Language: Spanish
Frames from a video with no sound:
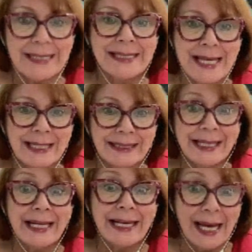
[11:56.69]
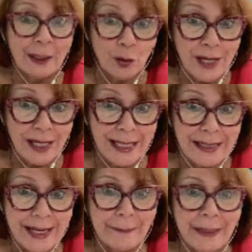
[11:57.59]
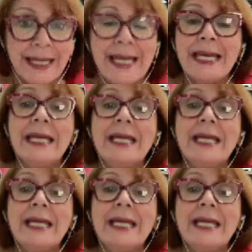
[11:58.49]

reciente la roya del ñame,